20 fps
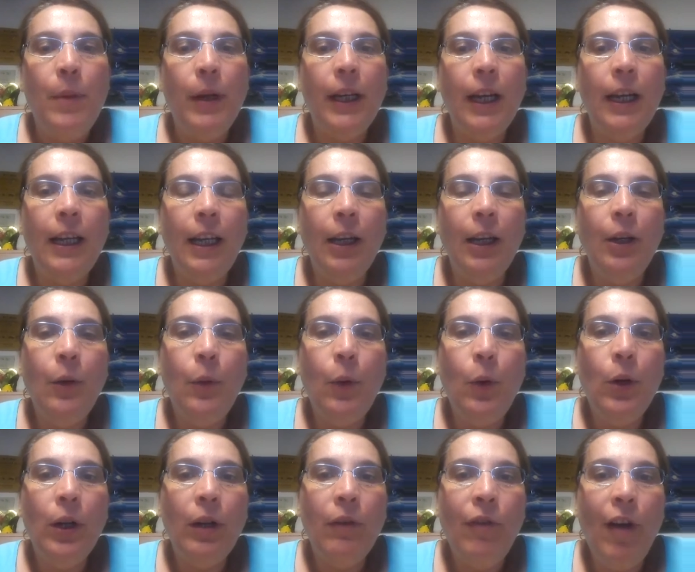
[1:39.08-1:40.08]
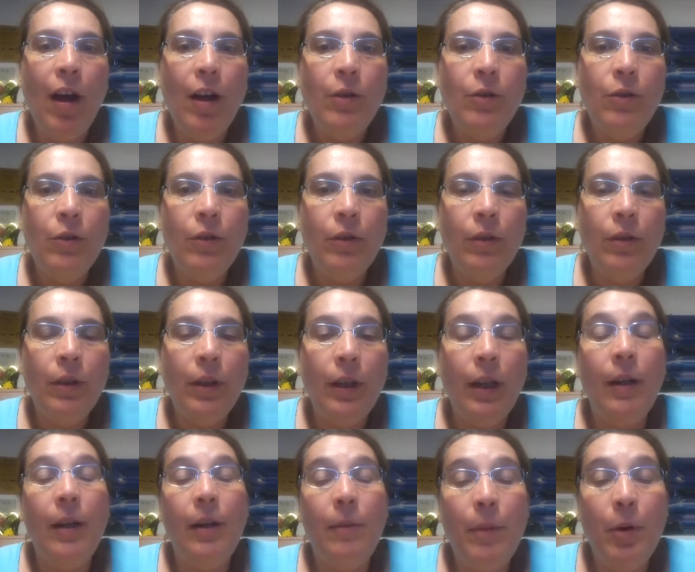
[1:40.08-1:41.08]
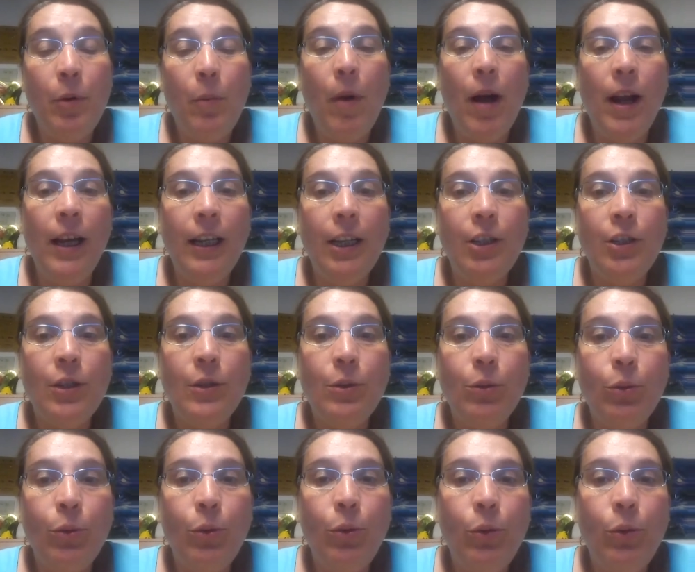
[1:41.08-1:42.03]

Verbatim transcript: Perché credono in quello che fanno e meno male che ci sono